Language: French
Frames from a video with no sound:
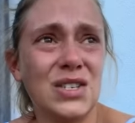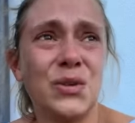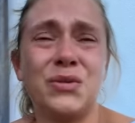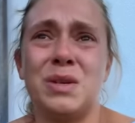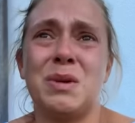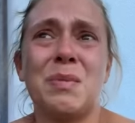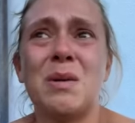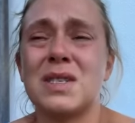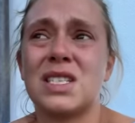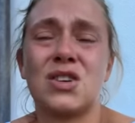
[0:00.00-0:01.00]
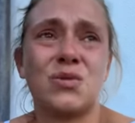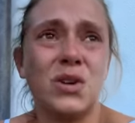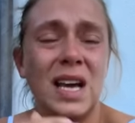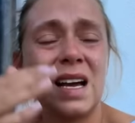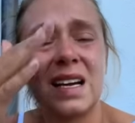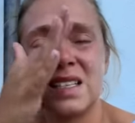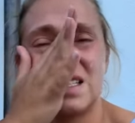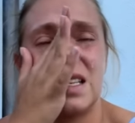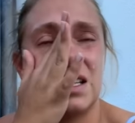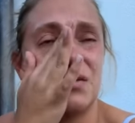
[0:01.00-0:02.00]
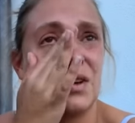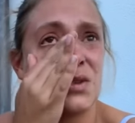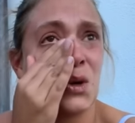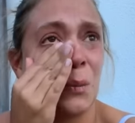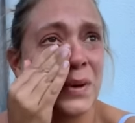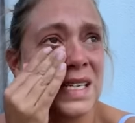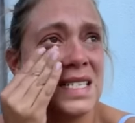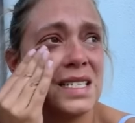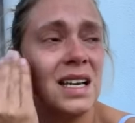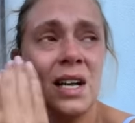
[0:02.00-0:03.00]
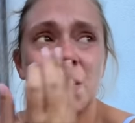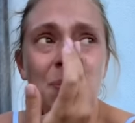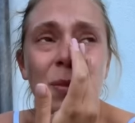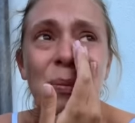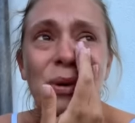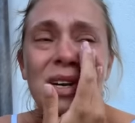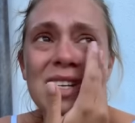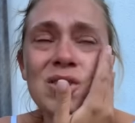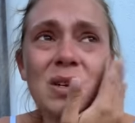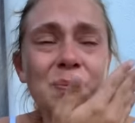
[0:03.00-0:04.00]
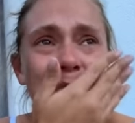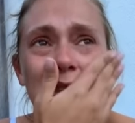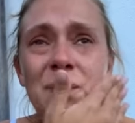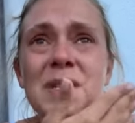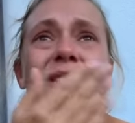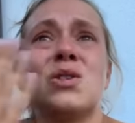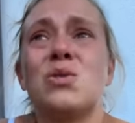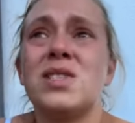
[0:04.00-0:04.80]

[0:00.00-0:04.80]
Je filmais pas parce que je voulais garder cet effet surprise pour que les gens Parce que tu